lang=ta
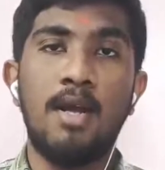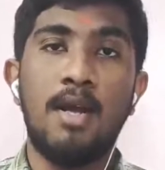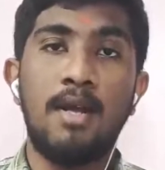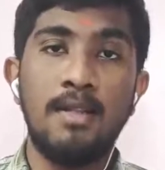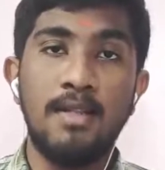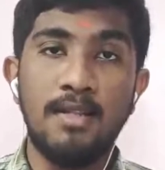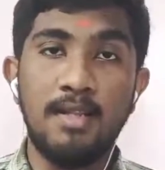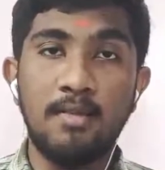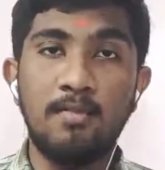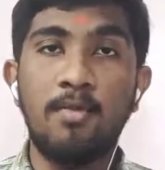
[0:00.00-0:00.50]

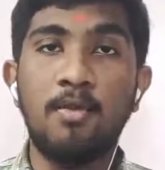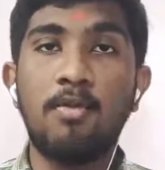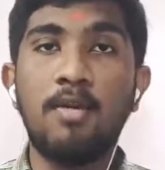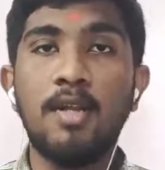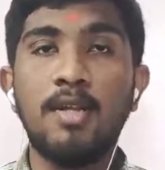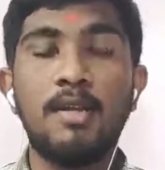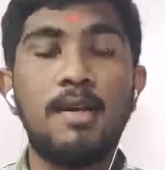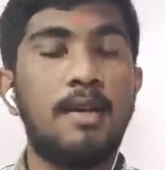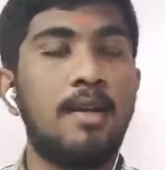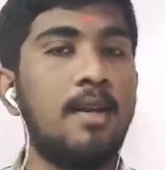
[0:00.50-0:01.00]
அந்த
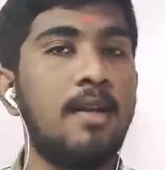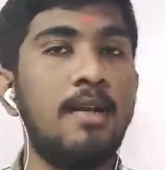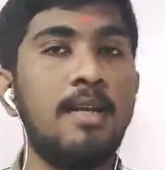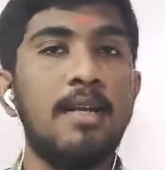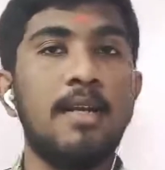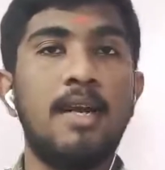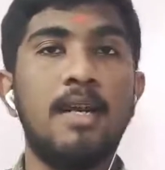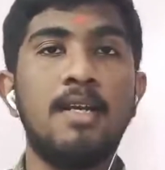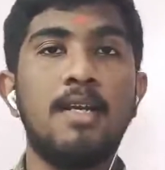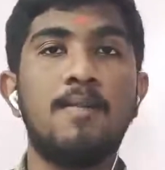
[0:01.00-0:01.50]
திருமுக்குளத்தில் தான்
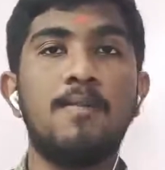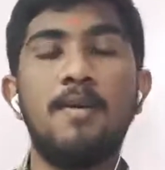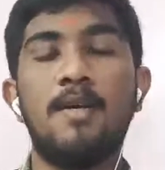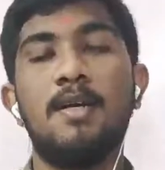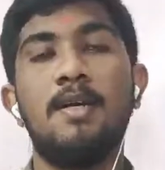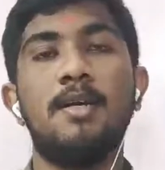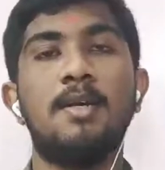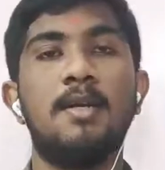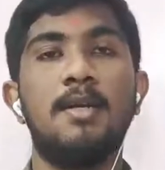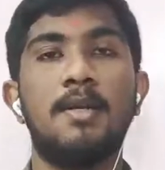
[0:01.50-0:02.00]
நீராட்டம்
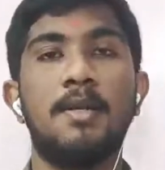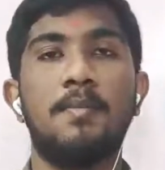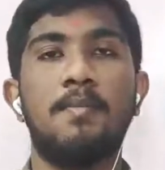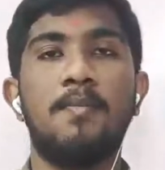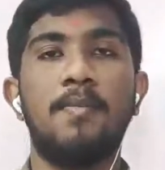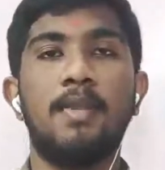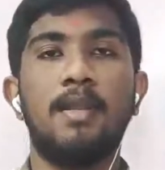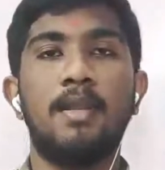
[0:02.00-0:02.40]
கண்டனர்